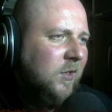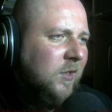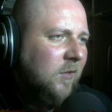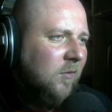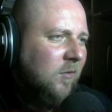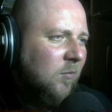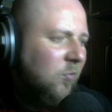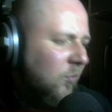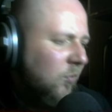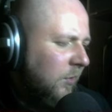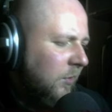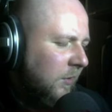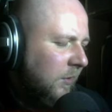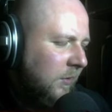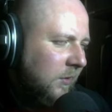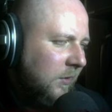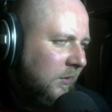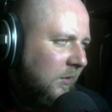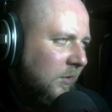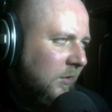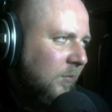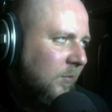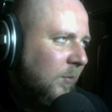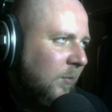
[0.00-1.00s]
подстава будет,
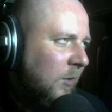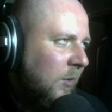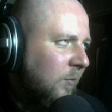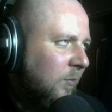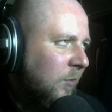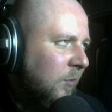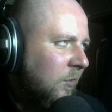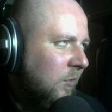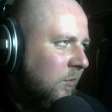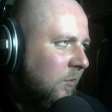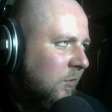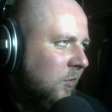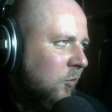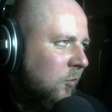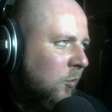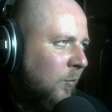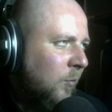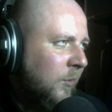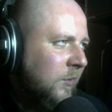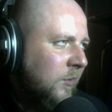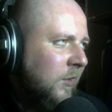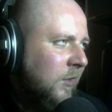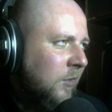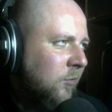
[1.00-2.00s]
и потом придется
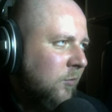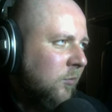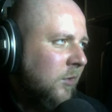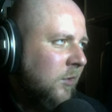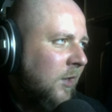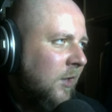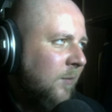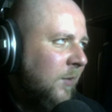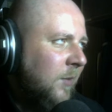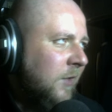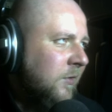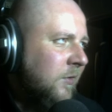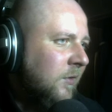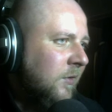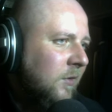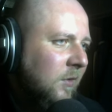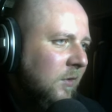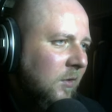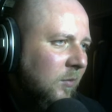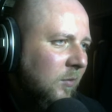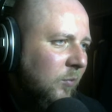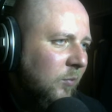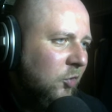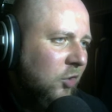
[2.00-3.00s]
топать до сюда опять
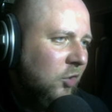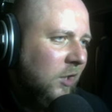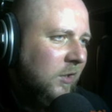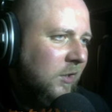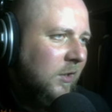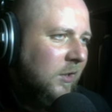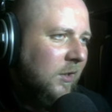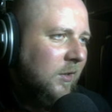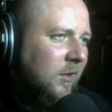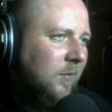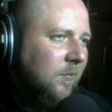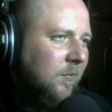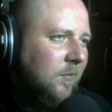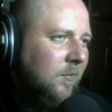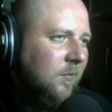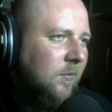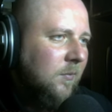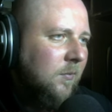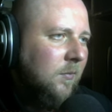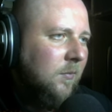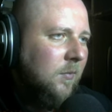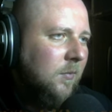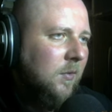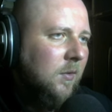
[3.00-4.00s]
пешкадралом.
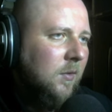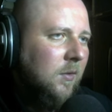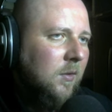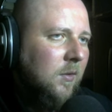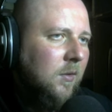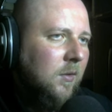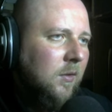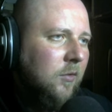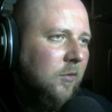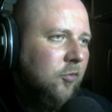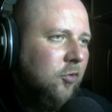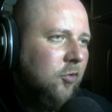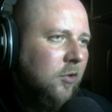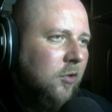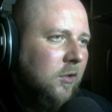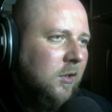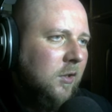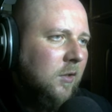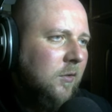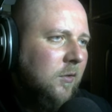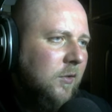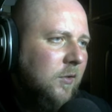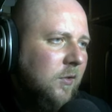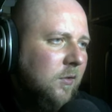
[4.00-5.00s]
Че,
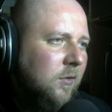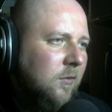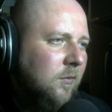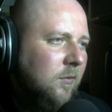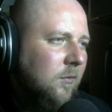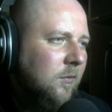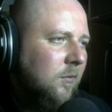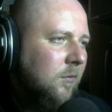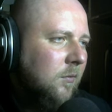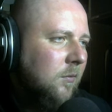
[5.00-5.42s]
открылось?